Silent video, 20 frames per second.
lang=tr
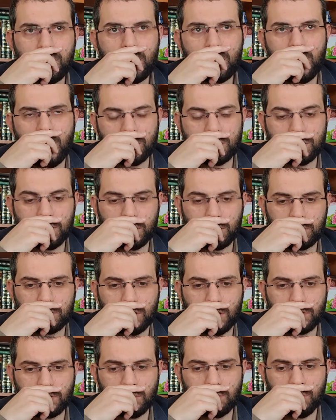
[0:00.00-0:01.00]

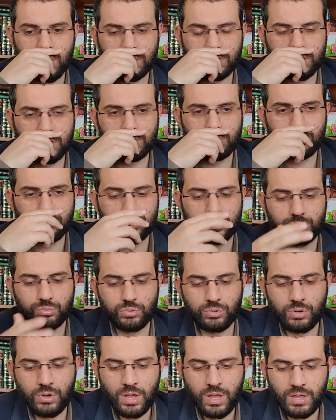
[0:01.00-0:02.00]
hastalıklardan bahsediyor ki
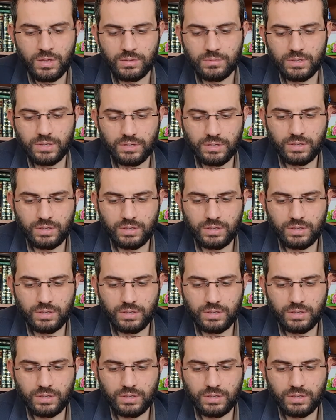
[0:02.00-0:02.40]
bu e,